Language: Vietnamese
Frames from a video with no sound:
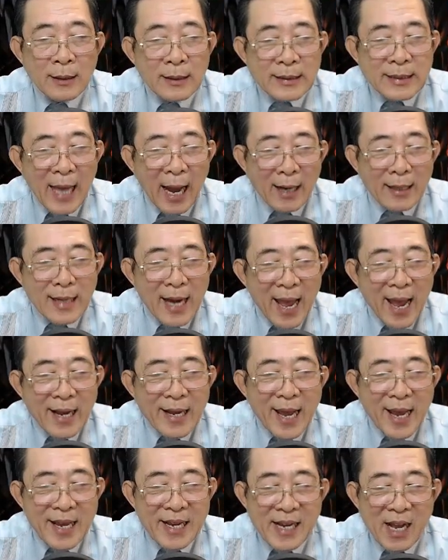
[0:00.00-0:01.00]
Chẳng lẽ
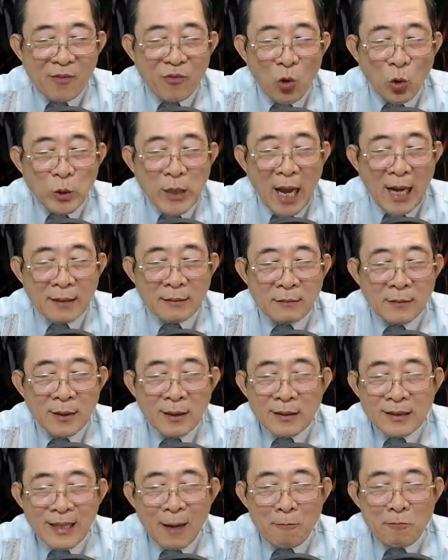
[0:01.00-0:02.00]
ngay cả phụ thân,
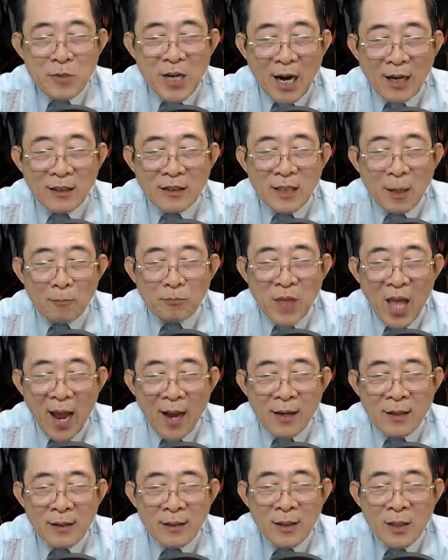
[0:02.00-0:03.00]
trăm trận trăm
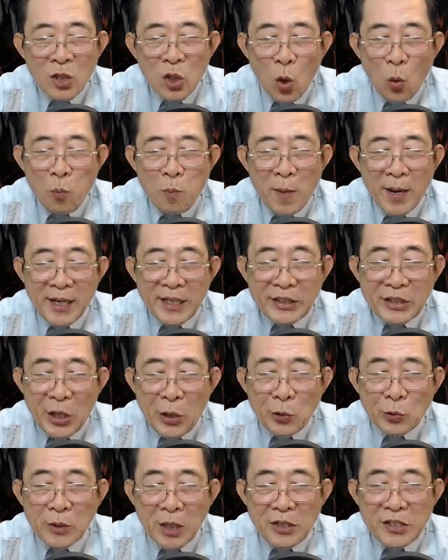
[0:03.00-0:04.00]
thắng, cũng bị
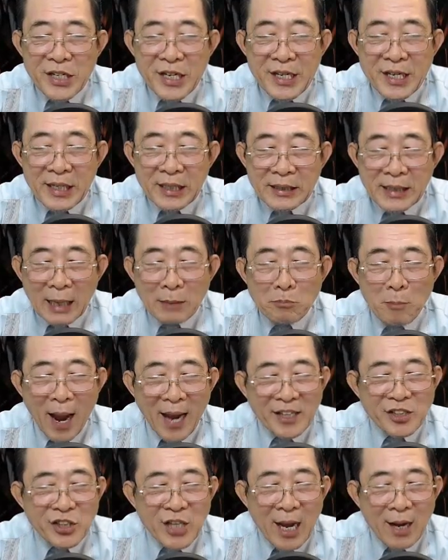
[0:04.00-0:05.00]
tiểu tử kia đánh
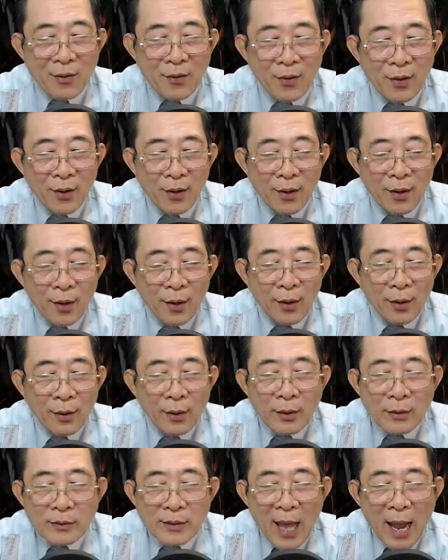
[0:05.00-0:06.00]
bại sao?
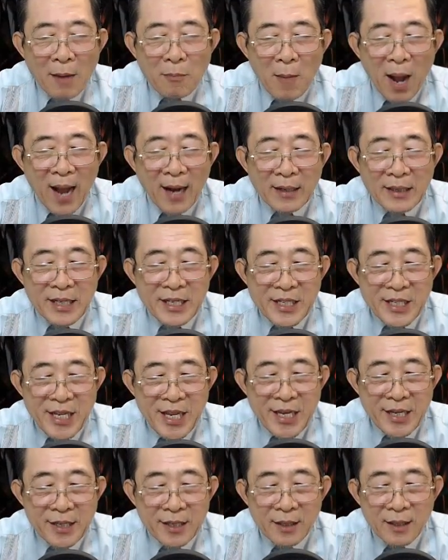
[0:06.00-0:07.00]
Thác Bạc Liên
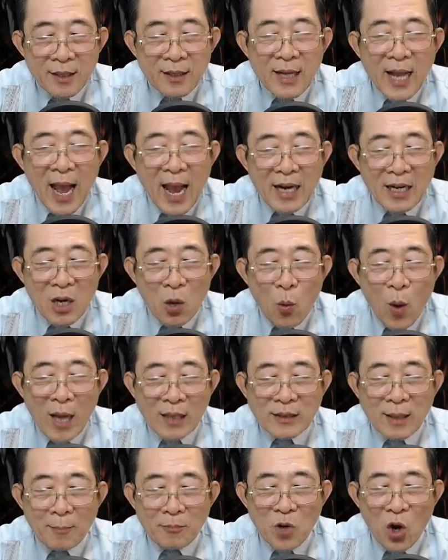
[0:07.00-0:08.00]
Nhi càng là quan
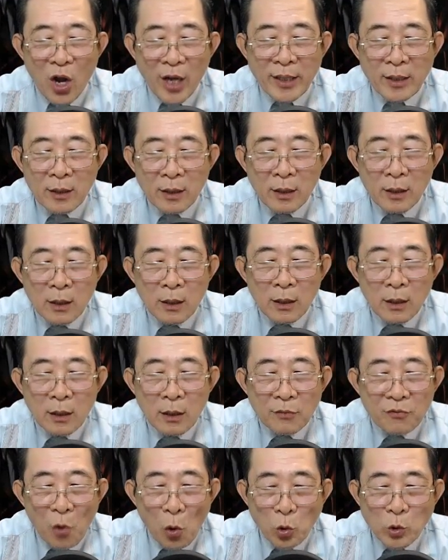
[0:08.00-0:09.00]
tâm nói,
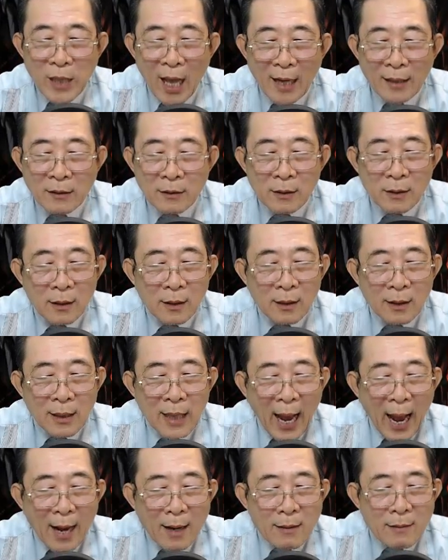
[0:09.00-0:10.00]
Phụ thân,
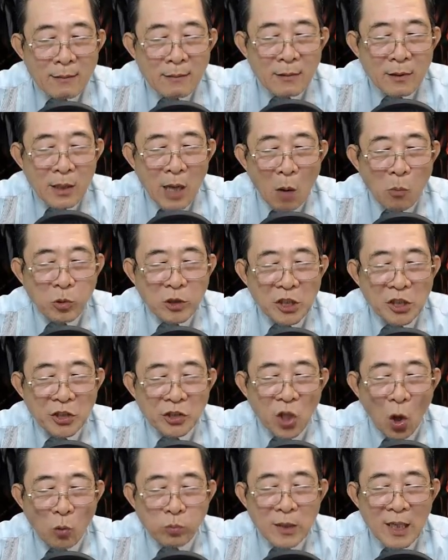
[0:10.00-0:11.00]
hắn không có thương
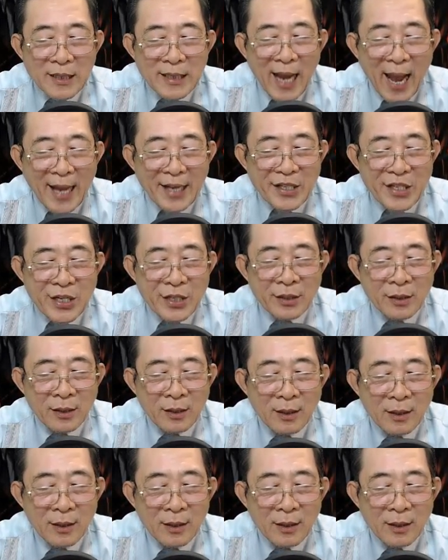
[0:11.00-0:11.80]
tổn đến ngài chứ.